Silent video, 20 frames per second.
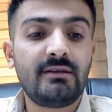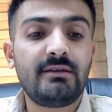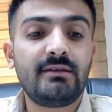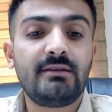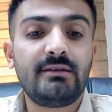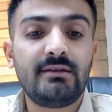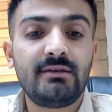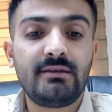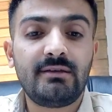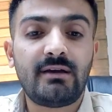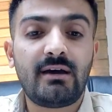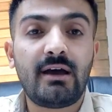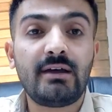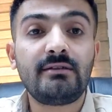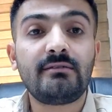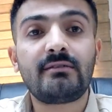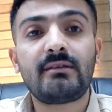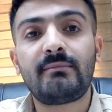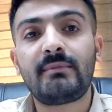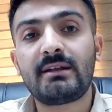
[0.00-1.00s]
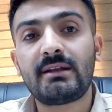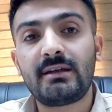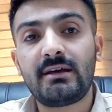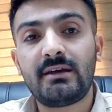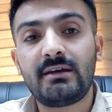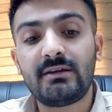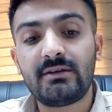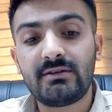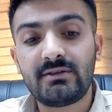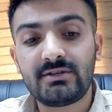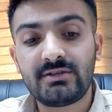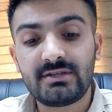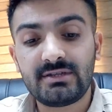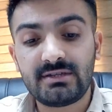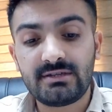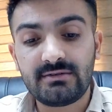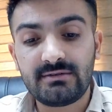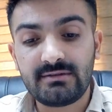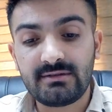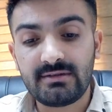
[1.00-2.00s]
Ee, aynı zamanda
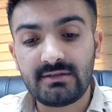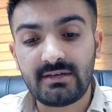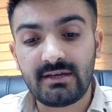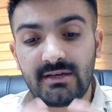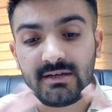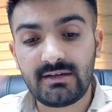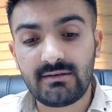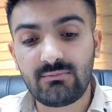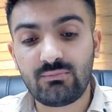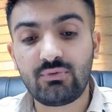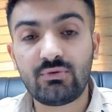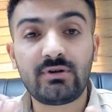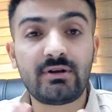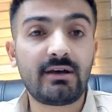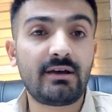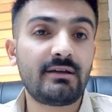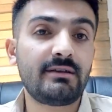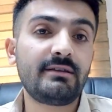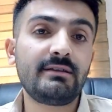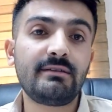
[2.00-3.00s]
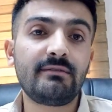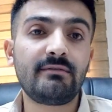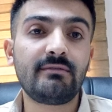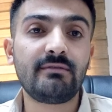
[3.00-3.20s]
yani bunda